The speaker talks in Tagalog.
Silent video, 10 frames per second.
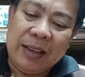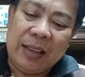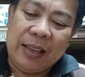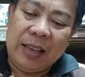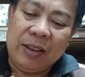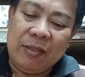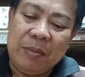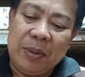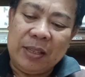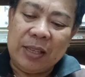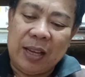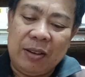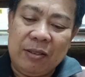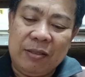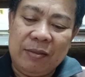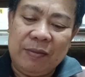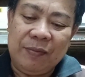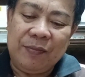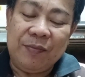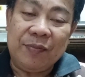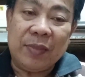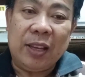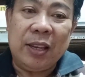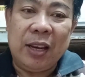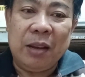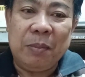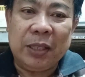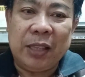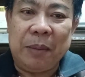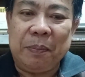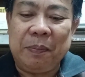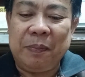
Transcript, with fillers: Ganyan yung kabansa. Oh. Ganyan lang mag-tape.